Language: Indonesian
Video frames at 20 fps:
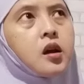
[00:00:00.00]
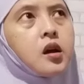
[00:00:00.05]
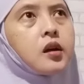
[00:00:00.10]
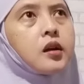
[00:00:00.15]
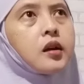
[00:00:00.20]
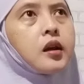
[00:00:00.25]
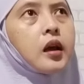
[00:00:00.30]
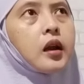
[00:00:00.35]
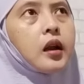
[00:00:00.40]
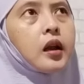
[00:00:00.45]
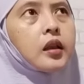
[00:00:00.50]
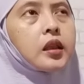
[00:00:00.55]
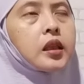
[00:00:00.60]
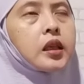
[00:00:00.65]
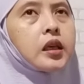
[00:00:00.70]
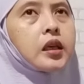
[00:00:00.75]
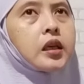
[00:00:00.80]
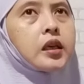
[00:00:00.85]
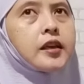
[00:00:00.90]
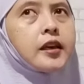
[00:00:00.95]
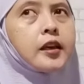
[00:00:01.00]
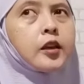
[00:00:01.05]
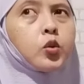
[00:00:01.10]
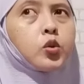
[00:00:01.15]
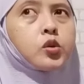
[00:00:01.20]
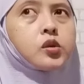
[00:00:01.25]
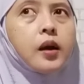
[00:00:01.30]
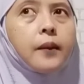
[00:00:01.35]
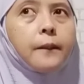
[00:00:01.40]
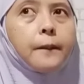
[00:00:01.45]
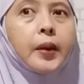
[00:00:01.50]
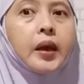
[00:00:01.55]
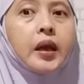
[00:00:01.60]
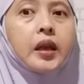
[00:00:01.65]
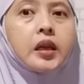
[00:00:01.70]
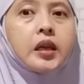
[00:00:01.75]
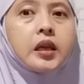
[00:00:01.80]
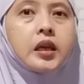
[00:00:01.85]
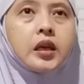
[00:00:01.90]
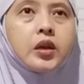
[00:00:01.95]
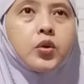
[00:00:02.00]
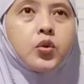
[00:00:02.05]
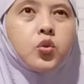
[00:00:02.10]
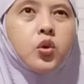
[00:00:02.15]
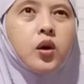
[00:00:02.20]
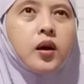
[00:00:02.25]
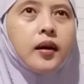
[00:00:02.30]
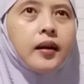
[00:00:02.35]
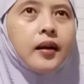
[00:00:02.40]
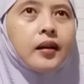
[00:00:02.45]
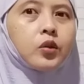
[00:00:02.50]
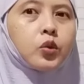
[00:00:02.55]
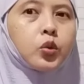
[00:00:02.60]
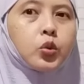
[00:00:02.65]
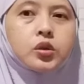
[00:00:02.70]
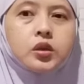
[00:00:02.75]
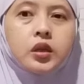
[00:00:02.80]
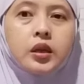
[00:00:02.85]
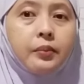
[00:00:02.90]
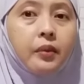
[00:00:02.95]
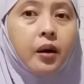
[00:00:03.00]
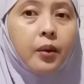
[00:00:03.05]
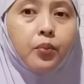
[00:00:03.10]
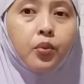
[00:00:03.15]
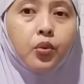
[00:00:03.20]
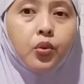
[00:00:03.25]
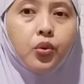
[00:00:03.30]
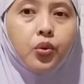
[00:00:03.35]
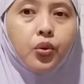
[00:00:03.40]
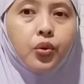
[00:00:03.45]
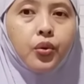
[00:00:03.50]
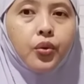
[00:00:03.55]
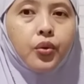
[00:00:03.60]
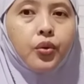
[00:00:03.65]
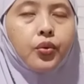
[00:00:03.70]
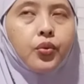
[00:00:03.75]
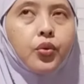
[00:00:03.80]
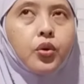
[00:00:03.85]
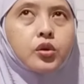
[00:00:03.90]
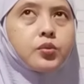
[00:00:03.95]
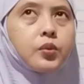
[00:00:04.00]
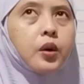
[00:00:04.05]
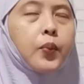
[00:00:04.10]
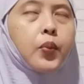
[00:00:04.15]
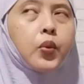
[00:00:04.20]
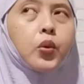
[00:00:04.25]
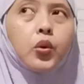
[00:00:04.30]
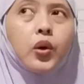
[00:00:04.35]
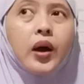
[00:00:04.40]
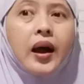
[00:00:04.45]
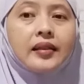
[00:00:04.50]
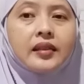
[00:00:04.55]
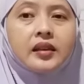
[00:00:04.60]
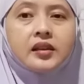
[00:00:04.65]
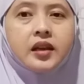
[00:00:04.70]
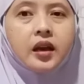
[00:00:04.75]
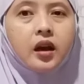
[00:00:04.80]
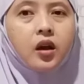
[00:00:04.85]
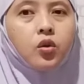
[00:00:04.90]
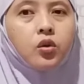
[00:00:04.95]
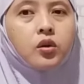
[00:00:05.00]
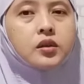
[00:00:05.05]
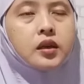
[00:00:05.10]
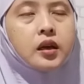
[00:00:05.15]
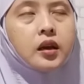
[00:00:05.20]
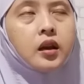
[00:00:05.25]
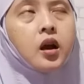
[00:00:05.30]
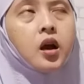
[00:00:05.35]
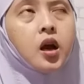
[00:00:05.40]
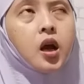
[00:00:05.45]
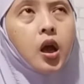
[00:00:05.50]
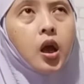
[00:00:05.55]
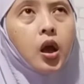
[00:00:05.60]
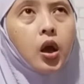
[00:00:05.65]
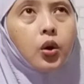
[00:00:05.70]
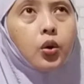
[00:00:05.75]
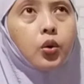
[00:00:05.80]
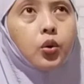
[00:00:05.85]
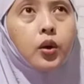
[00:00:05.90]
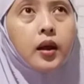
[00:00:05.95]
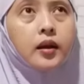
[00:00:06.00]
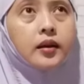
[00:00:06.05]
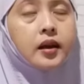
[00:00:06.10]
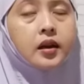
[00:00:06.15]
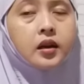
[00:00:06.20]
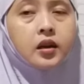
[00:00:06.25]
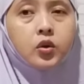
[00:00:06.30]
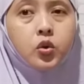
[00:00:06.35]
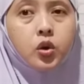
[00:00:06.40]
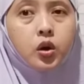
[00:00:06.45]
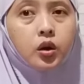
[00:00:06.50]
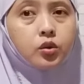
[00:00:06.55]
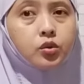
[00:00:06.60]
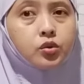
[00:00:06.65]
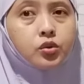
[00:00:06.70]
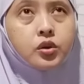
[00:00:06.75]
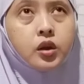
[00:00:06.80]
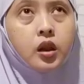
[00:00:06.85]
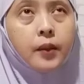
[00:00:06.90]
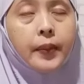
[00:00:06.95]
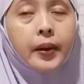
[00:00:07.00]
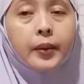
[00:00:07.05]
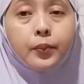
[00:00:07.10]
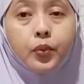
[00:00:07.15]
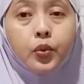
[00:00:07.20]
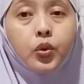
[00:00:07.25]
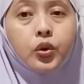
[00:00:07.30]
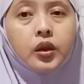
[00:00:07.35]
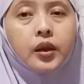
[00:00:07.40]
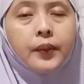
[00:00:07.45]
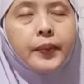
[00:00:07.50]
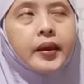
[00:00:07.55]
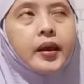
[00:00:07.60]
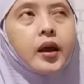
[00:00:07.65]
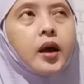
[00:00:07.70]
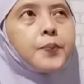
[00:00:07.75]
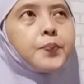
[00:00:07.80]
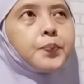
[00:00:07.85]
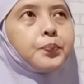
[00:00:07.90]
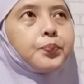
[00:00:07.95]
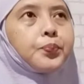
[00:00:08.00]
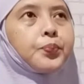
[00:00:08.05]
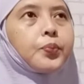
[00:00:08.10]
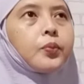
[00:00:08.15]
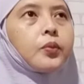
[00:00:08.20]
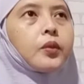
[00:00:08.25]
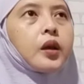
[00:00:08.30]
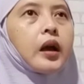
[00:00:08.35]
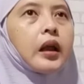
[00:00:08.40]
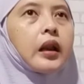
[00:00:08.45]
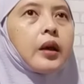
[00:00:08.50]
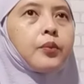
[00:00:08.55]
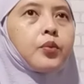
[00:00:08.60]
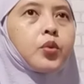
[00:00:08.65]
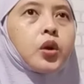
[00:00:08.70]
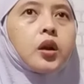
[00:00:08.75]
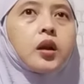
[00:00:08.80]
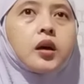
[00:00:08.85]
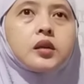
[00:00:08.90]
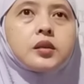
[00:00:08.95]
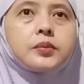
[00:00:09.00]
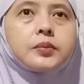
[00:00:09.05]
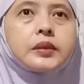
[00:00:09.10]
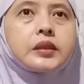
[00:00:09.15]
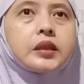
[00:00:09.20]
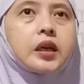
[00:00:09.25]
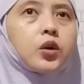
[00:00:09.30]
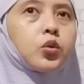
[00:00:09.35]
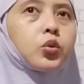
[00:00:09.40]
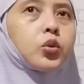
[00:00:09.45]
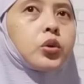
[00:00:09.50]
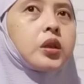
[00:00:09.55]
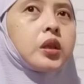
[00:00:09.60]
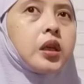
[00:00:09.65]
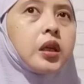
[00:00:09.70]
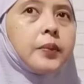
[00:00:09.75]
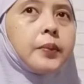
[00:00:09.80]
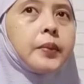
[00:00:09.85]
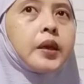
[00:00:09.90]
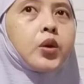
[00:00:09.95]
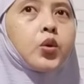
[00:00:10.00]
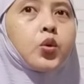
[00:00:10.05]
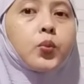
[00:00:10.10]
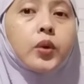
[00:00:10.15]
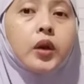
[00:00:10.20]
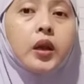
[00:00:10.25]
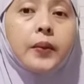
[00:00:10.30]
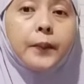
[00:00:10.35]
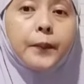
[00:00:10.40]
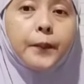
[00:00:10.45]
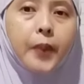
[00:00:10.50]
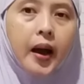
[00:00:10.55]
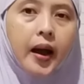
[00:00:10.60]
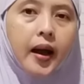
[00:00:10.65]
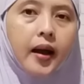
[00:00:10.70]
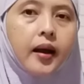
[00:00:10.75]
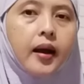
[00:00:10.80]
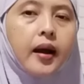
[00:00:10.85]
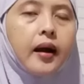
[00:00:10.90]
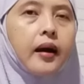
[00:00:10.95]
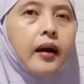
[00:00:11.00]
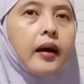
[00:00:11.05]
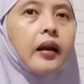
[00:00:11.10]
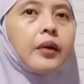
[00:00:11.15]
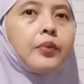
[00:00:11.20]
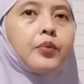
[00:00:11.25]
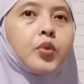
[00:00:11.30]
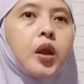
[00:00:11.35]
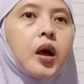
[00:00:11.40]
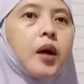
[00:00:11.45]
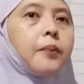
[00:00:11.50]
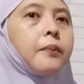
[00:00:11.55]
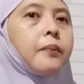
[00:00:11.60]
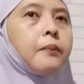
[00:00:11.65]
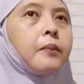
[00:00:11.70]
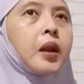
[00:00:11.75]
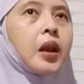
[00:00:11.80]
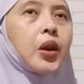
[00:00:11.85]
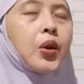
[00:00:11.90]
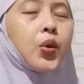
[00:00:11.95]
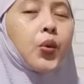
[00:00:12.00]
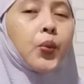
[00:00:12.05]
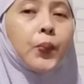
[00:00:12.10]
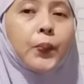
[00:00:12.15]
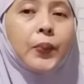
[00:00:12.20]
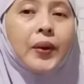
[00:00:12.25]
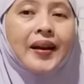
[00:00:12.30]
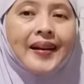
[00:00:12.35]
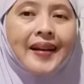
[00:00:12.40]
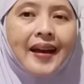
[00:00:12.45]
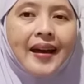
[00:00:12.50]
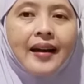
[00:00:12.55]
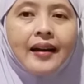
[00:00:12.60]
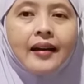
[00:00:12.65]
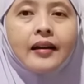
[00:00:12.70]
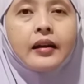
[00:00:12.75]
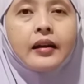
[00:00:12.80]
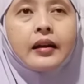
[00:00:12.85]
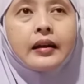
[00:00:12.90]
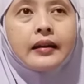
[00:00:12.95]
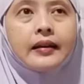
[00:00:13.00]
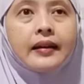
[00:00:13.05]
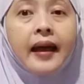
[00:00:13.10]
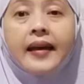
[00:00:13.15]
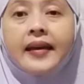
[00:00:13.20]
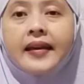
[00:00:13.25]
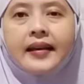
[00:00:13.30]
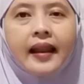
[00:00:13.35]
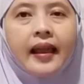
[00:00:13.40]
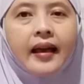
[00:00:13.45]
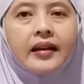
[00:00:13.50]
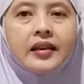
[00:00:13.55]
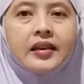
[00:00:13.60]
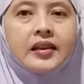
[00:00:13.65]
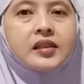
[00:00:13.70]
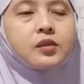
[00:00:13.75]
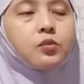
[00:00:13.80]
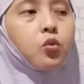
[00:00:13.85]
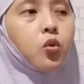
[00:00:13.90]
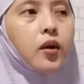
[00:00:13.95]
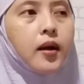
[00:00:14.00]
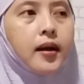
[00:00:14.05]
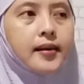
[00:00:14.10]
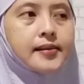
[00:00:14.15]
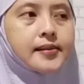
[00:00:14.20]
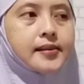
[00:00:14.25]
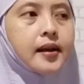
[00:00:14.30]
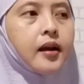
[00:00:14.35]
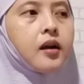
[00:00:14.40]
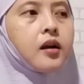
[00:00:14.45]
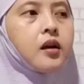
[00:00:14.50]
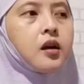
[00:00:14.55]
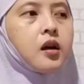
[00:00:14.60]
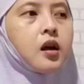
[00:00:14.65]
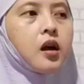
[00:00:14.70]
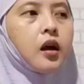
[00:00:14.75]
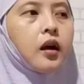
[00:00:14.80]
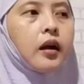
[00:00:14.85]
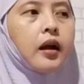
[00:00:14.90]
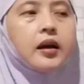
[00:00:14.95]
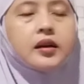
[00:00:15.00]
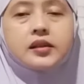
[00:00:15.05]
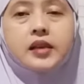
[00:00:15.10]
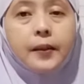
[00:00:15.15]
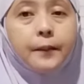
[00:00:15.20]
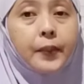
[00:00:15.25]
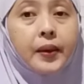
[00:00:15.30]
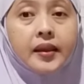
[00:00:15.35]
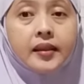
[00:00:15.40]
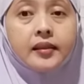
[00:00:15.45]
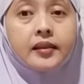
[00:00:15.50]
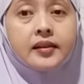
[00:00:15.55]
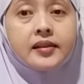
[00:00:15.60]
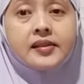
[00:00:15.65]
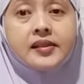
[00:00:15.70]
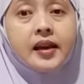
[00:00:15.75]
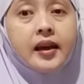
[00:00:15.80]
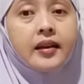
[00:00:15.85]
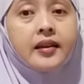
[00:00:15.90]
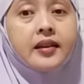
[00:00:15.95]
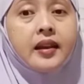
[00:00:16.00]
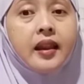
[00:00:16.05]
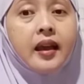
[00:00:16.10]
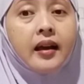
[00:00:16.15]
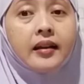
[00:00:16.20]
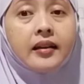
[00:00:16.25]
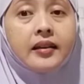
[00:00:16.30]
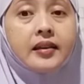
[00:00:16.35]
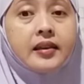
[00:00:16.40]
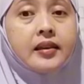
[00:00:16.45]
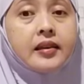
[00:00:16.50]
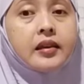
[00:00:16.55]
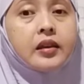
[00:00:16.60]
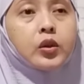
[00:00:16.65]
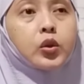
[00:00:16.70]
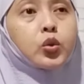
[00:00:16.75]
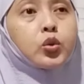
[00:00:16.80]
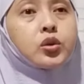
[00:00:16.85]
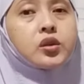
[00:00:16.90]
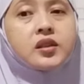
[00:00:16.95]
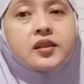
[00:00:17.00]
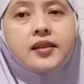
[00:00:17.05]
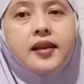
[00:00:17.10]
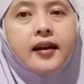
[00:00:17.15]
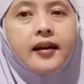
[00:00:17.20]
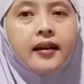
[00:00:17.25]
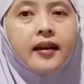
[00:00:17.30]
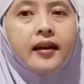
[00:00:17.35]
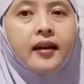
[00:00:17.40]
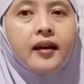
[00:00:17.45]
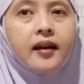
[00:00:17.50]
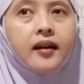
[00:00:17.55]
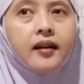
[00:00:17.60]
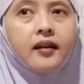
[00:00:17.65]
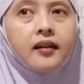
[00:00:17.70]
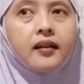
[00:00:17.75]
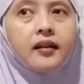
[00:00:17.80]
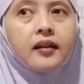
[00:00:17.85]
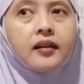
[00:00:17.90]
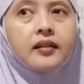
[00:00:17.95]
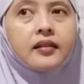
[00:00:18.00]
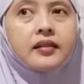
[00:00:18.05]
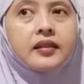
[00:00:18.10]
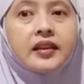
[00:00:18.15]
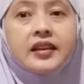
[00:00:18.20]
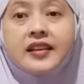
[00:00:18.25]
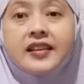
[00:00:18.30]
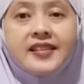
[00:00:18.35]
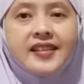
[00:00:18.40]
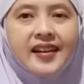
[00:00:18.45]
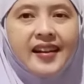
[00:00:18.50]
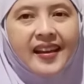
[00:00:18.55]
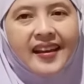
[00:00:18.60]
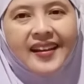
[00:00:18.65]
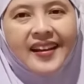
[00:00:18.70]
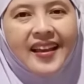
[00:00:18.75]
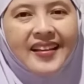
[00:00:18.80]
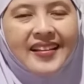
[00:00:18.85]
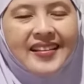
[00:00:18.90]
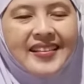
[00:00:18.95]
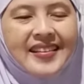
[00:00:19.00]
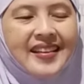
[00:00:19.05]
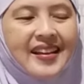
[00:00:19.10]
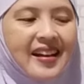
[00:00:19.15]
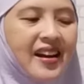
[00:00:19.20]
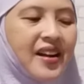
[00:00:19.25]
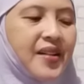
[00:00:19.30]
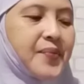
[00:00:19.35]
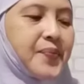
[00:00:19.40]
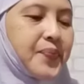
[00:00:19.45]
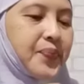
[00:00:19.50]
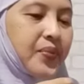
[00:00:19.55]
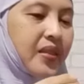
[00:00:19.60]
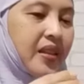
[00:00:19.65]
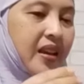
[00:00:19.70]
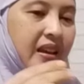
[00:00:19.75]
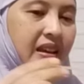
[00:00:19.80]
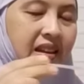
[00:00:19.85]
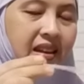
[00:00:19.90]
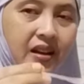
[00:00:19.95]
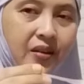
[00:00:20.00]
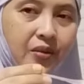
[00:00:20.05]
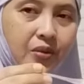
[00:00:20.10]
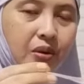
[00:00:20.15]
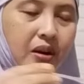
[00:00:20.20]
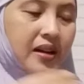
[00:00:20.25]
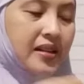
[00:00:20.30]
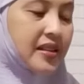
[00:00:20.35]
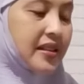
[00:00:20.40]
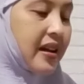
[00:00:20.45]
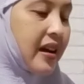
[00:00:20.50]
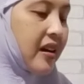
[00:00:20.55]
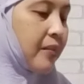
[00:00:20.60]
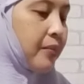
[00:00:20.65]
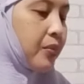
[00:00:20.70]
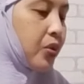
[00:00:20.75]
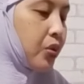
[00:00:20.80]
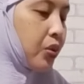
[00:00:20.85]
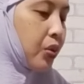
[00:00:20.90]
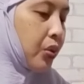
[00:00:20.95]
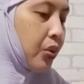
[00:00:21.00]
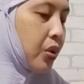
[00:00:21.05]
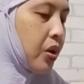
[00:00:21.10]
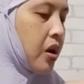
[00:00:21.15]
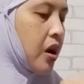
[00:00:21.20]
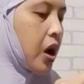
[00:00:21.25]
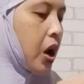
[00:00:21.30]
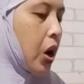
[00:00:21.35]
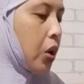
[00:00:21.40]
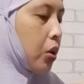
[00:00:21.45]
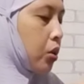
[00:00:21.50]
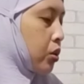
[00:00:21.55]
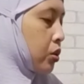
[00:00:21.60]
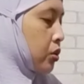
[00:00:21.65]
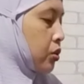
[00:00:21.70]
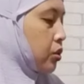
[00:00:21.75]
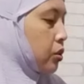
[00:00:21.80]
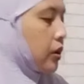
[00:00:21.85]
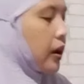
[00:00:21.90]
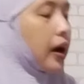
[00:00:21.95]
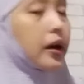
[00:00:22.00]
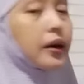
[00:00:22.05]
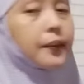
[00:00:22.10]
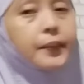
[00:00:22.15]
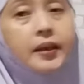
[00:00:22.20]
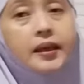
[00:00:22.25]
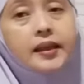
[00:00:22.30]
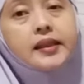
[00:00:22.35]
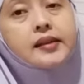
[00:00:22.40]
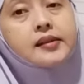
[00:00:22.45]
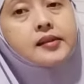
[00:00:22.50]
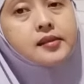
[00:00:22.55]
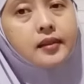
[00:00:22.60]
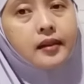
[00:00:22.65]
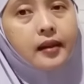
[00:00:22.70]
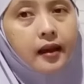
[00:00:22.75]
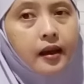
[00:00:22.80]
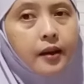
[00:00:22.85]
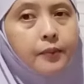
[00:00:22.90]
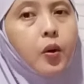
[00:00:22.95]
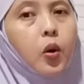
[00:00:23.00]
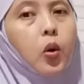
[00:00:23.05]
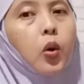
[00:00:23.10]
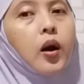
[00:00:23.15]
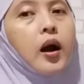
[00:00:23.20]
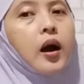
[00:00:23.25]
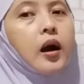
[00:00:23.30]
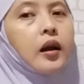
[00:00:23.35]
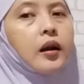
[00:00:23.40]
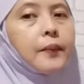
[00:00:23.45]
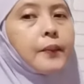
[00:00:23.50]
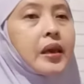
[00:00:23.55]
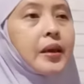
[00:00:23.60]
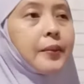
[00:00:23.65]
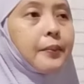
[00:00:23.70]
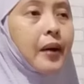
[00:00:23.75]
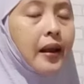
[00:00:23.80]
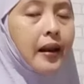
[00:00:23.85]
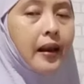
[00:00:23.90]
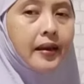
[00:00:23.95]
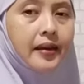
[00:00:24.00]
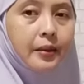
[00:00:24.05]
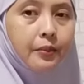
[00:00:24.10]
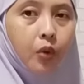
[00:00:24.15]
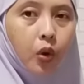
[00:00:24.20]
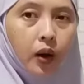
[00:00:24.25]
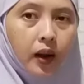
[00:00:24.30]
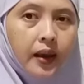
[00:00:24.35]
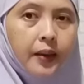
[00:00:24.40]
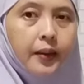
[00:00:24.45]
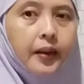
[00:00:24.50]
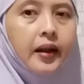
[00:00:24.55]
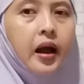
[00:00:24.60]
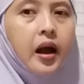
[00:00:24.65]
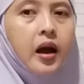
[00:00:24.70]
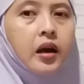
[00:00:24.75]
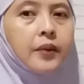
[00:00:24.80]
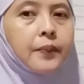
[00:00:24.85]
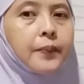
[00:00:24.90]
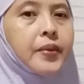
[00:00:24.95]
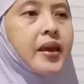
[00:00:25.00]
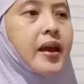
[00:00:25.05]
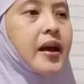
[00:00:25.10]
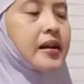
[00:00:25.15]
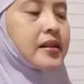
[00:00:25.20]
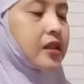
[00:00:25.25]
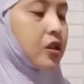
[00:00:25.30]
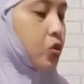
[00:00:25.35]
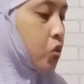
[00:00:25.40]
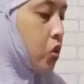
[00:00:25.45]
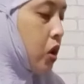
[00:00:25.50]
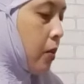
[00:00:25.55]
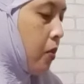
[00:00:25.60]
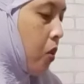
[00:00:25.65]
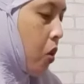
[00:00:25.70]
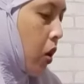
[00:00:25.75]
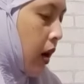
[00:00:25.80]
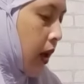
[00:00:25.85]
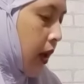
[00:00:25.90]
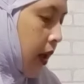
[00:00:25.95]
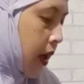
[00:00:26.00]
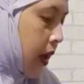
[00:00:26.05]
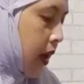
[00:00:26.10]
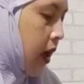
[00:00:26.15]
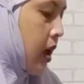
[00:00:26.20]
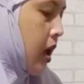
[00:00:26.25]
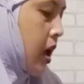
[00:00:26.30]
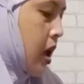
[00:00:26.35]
darah tingginya itu sampai di 250 250 ke atas deh kalau nggak salah kurang dari 280 tapi ya Alhamdulillah semenjak rutin minum rimpang, alhamdulillah belum pernah naik lagi. Semoga aja gak sampai terjadi lagi itu si darah tingginya naik lagi ya. Nah ini aku kasih garam dulu Untuk garamnya terserah mau garam Himalaya boleh, garam biasa juga boleh